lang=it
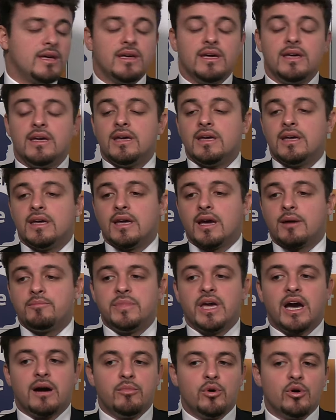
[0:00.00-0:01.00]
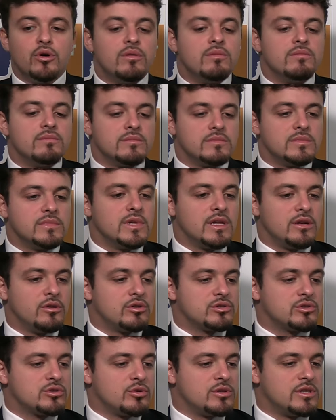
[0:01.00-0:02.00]
E abbiamo nel
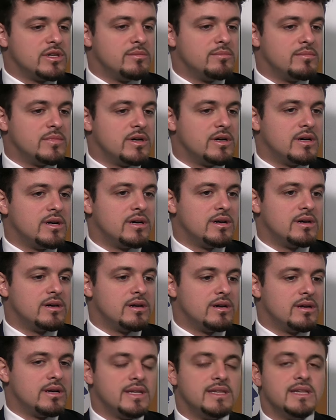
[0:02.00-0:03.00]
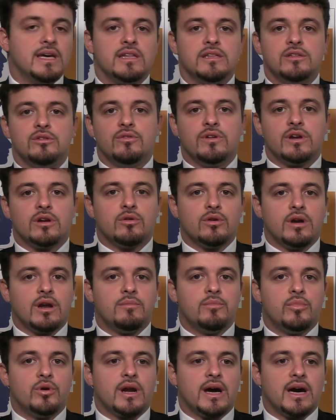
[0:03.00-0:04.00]
nostro team eh, l'idea di dover
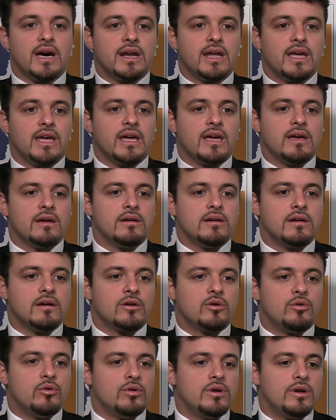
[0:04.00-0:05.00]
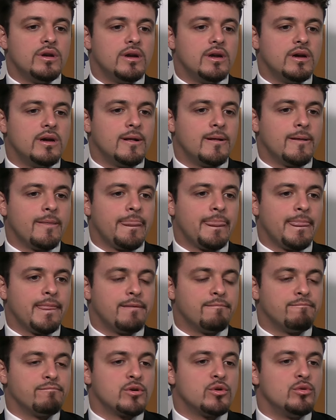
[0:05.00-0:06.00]
collaborare eh, con,
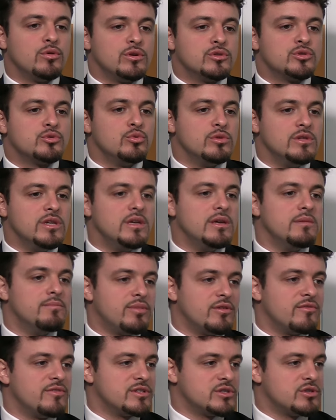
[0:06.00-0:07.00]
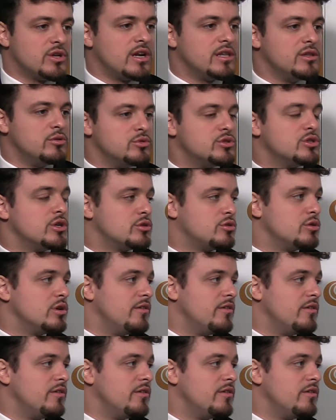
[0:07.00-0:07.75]
ehm, con studi professionali di un certo